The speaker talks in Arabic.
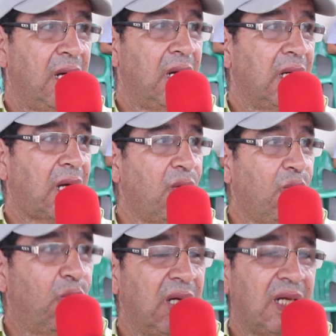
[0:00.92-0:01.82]

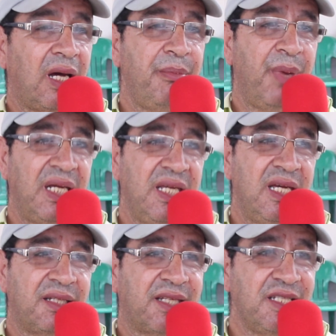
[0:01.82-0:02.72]
القوة
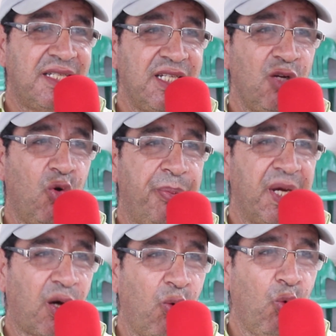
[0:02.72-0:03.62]
القمعية تنزل
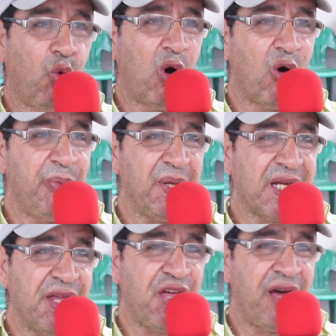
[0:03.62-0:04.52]
بقوة
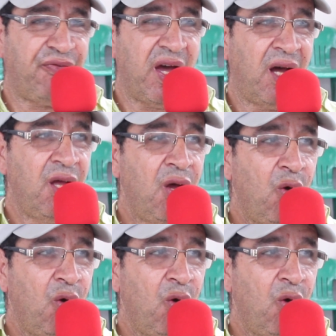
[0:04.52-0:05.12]
وبكثافة